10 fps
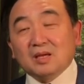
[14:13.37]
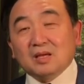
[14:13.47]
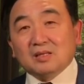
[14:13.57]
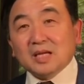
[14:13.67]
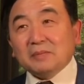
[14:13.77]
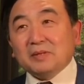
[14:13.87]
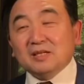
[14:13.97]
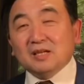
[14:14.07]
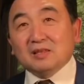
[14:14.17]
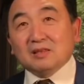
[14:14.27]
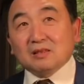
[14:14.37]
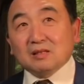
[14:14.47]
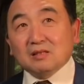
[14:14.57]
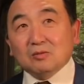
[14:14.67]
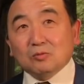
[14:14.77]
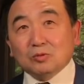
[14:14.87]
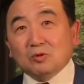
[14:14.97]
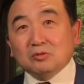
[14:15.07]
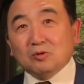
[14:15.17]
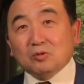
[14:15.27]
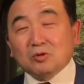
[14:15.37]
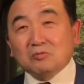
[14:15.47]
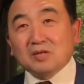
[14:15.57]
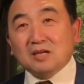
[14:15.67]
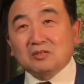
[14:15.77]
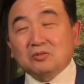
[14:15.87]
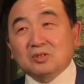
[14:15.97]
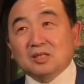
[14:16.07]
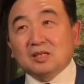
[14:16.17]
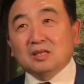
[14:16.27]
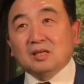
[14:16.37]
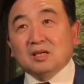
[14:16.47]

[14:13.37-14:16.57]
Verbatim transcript: 这一批人，我就是我通常说的，